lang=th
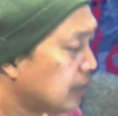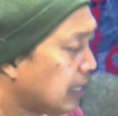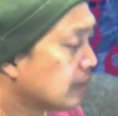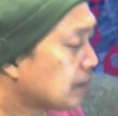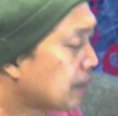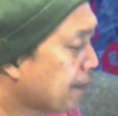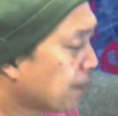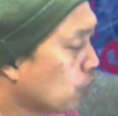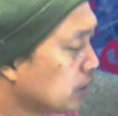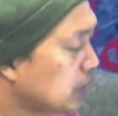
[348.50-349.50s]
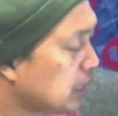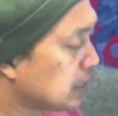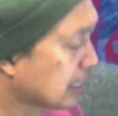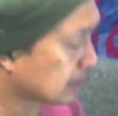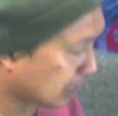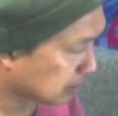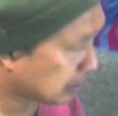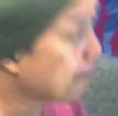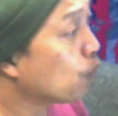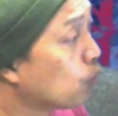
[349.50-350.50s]
นะฮะสำหรับคนที่อยากจะ
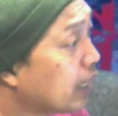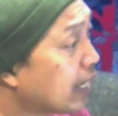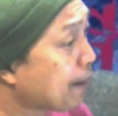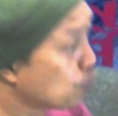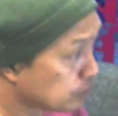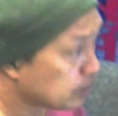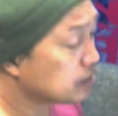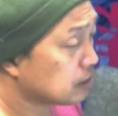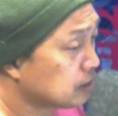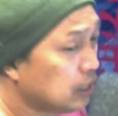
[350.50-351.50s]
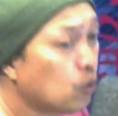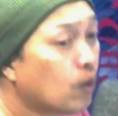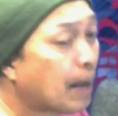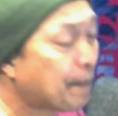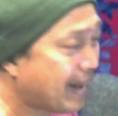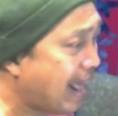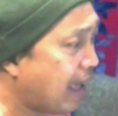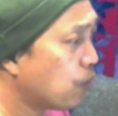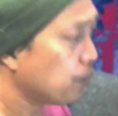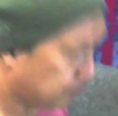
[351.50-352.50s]
ทำบุญให้กับผู้ที่ที่ล่วงลับไปแล้
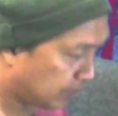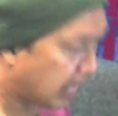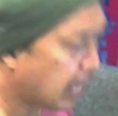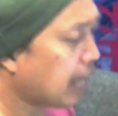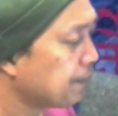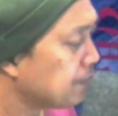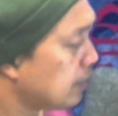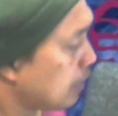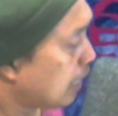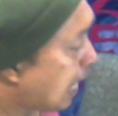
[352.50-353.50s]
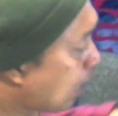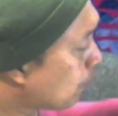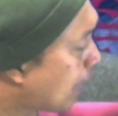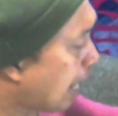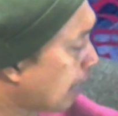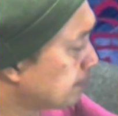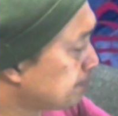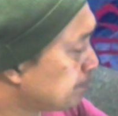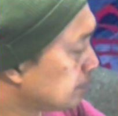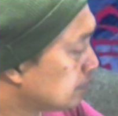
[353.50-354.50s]
วนะฮะเอาละ
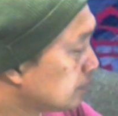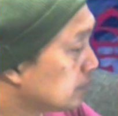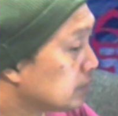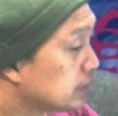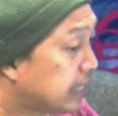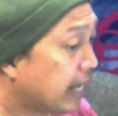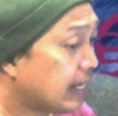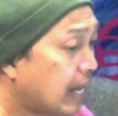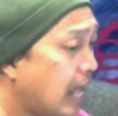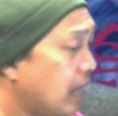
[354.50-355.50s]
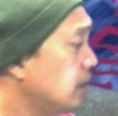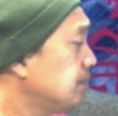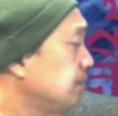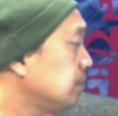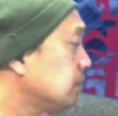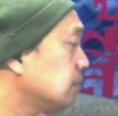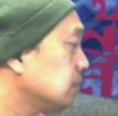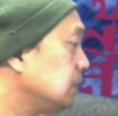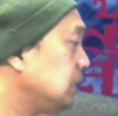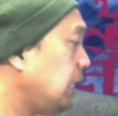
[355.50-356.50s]
เกตนะ
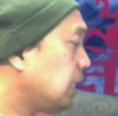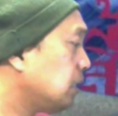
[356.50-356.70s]
ยีด